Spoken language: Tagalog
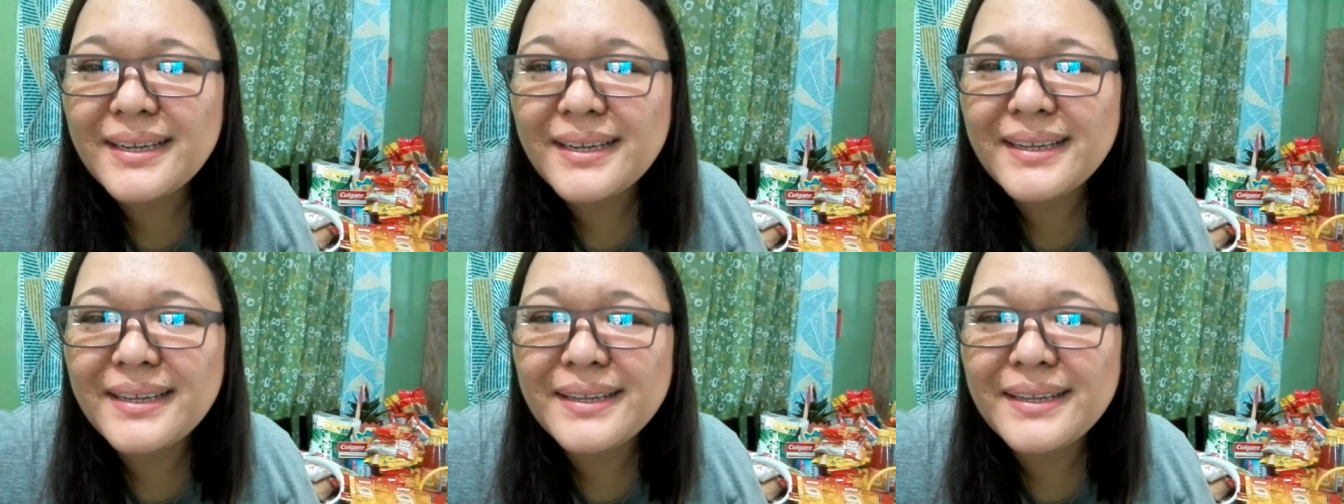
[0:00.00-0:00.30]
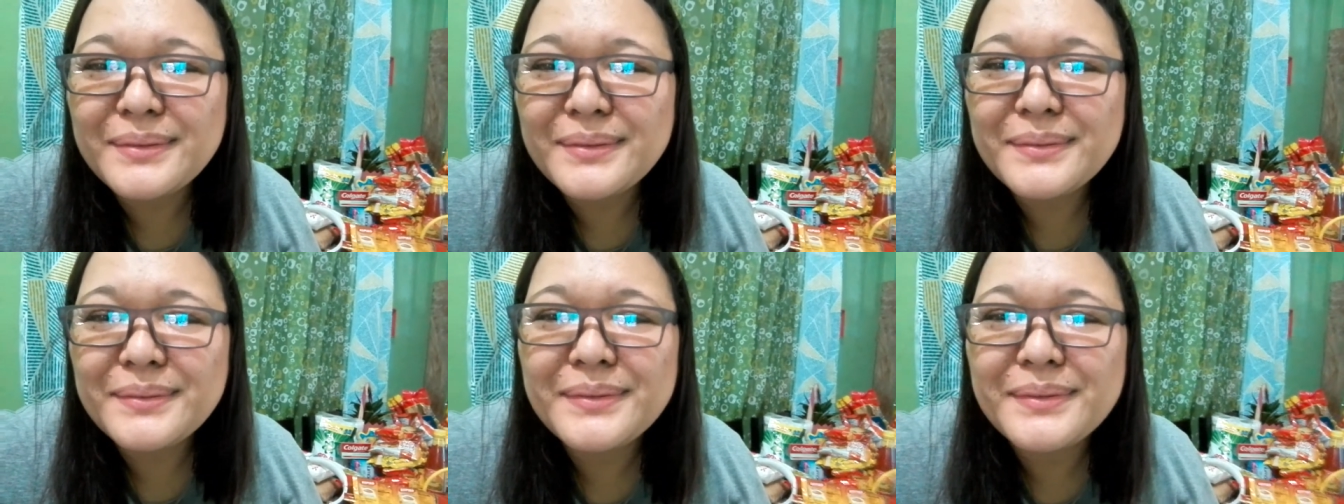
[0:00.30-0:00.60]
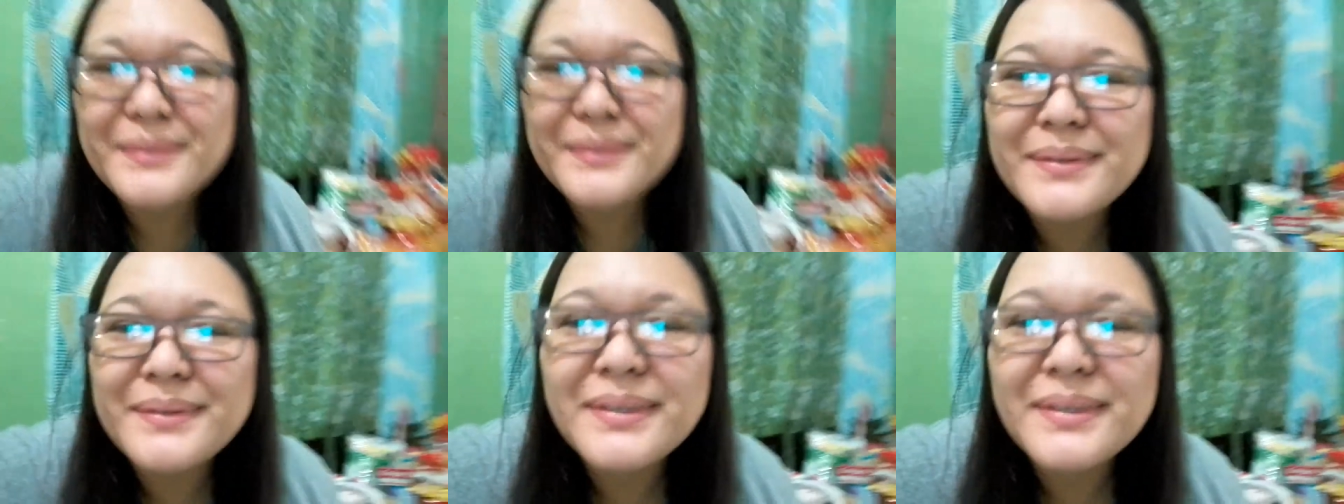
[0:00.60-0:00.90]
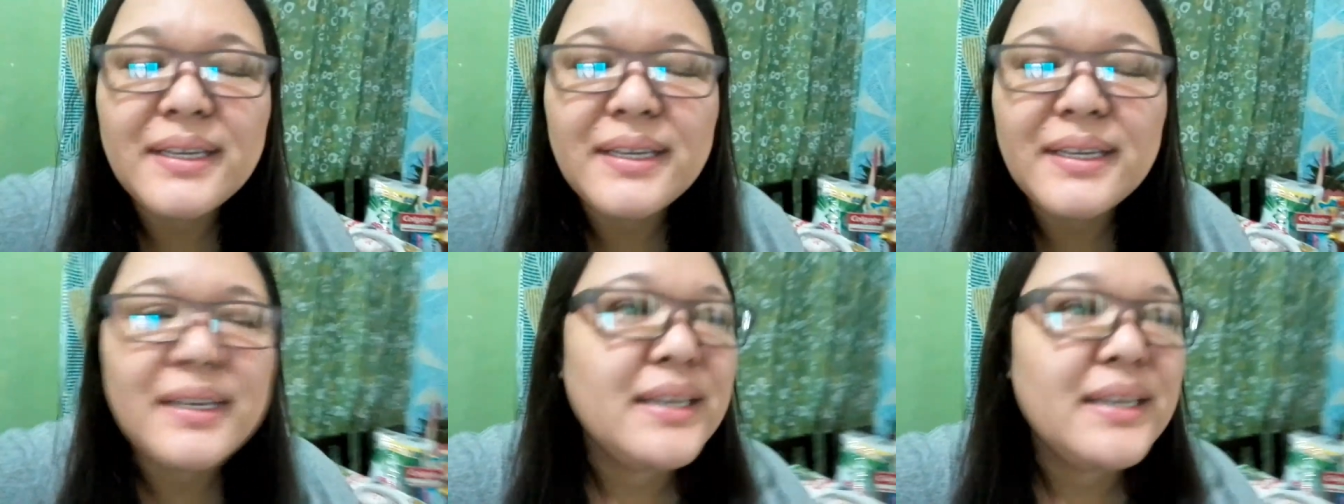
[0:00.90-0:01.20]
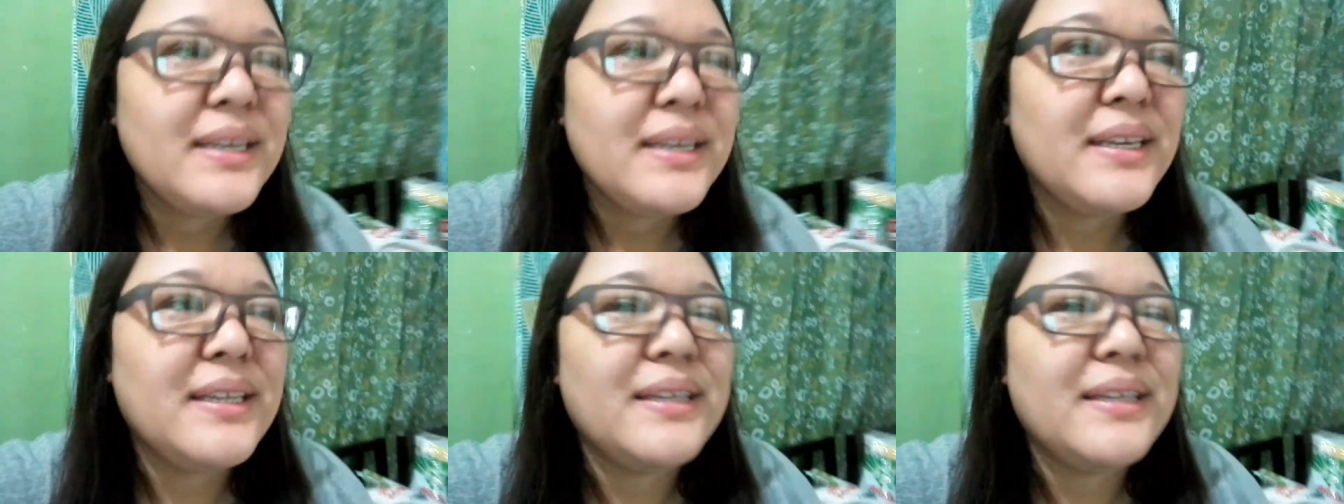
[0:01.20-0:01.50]
gano'n, yung
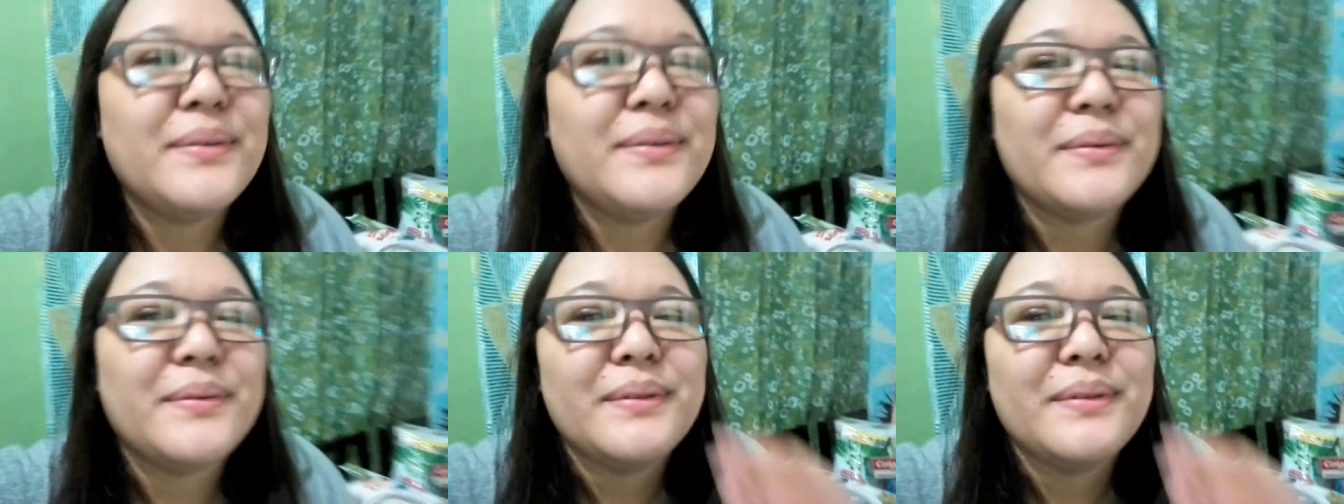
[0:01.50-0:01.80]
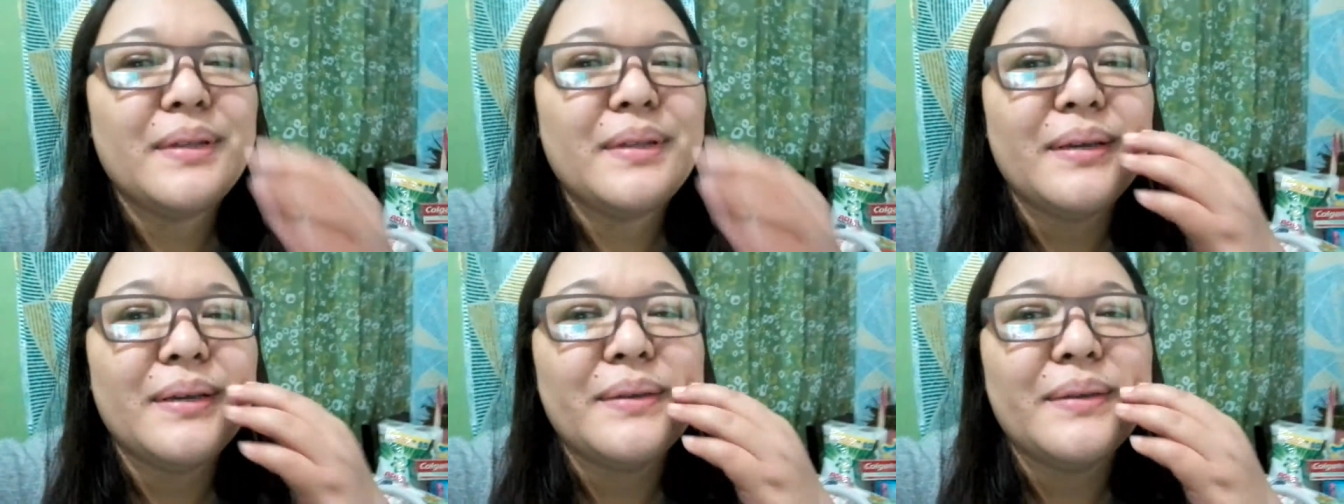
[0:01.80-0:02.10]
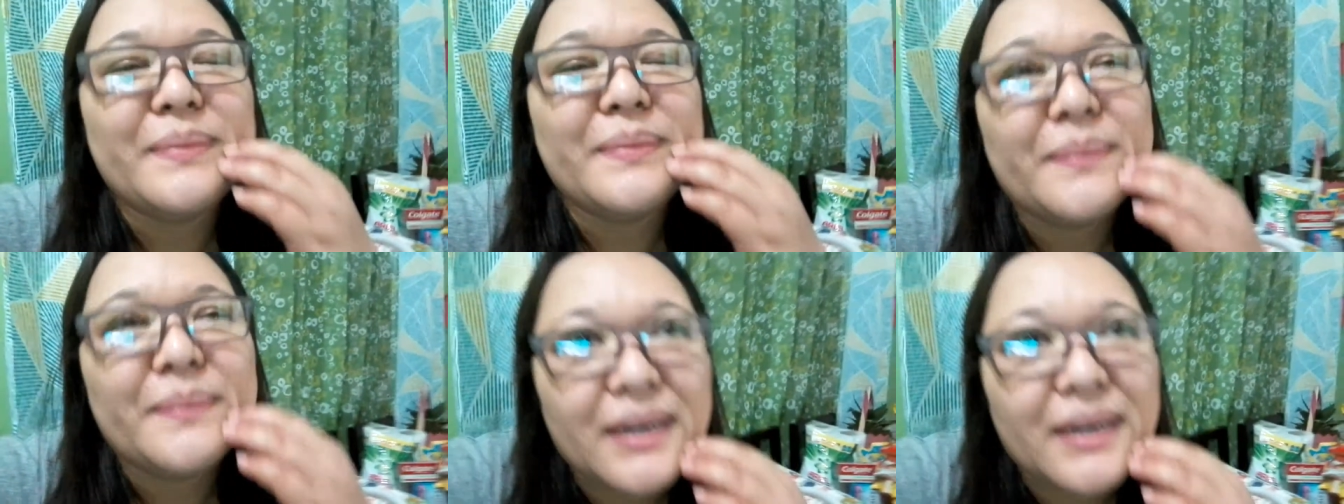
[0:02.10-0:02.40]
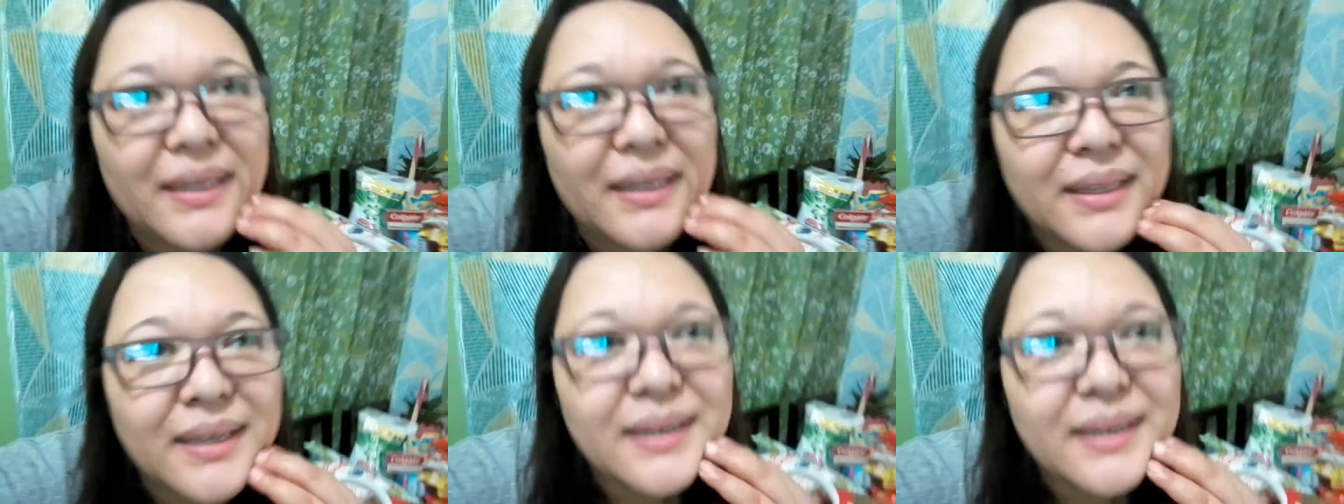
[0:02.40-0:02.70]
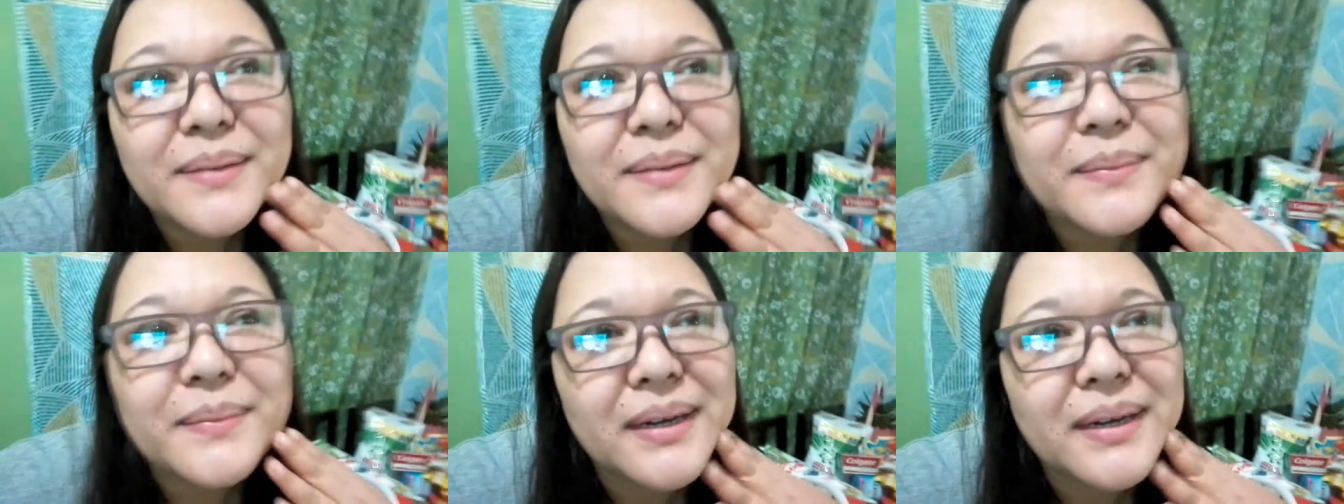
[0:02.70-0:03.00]
inano ko na lang yung bata,
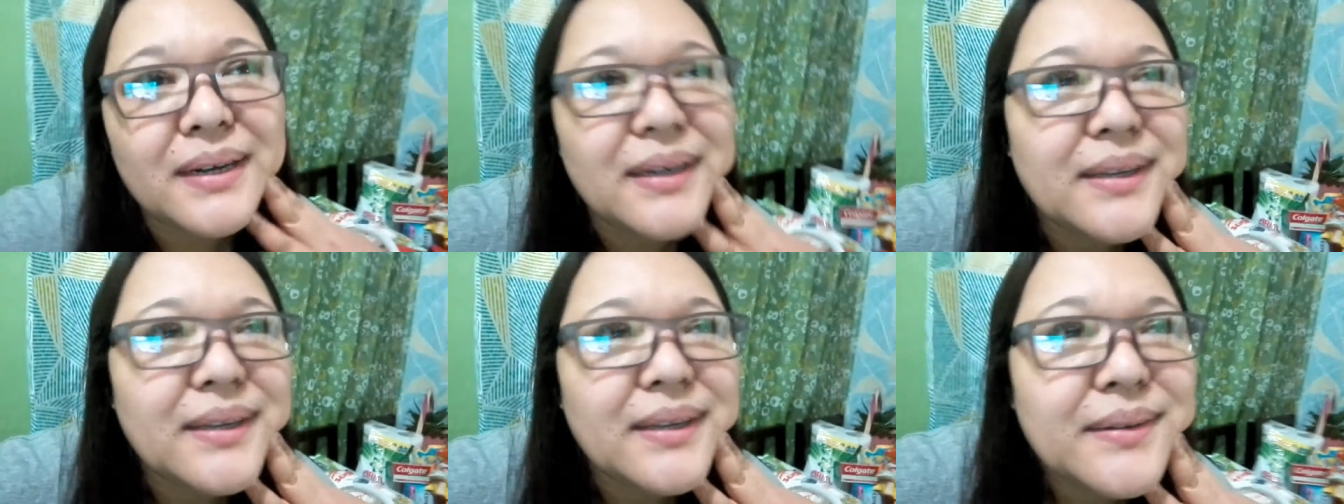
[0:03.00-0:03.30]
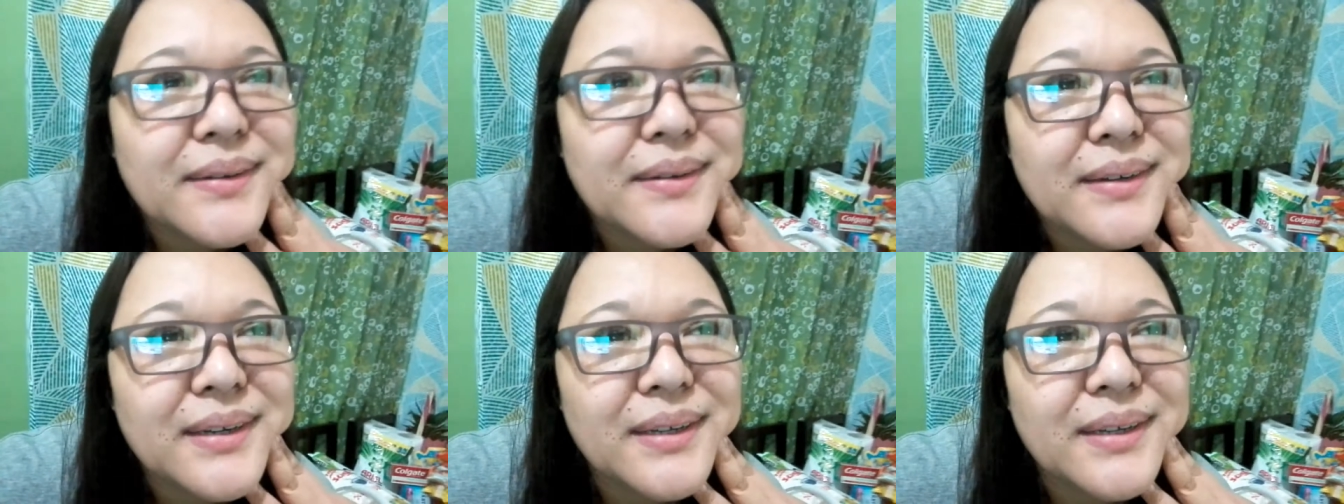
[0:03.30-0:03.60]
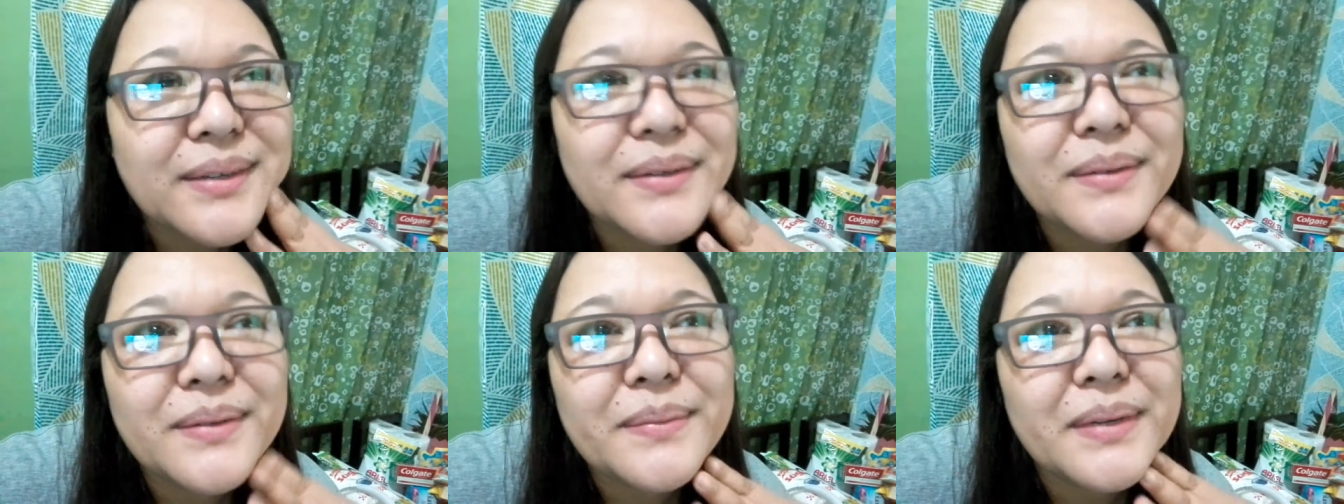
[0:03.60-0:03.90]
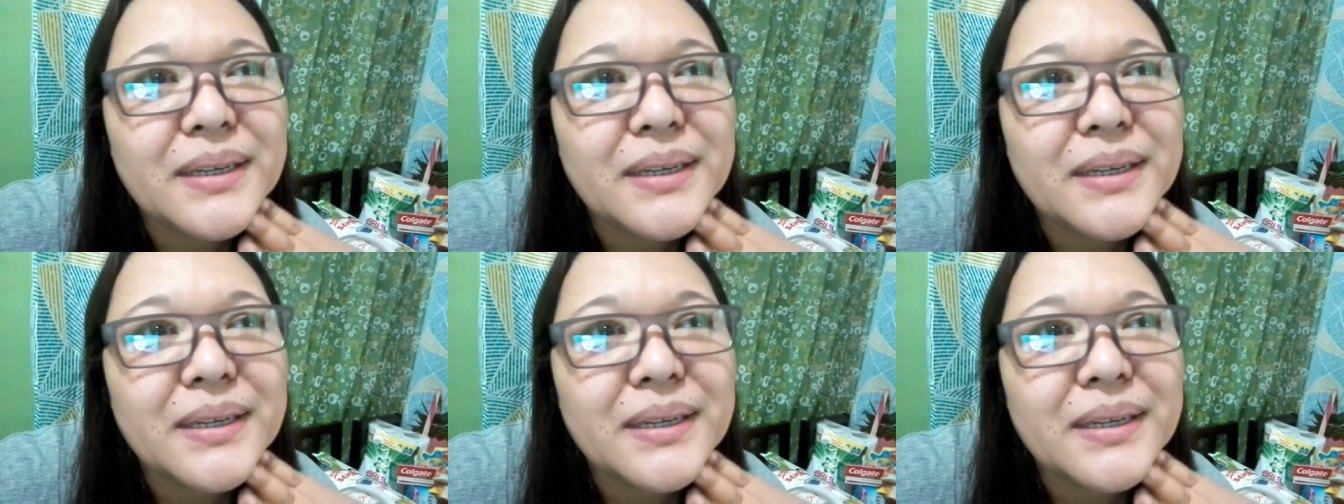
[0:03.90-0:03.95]
'di ba? Yung gano'n.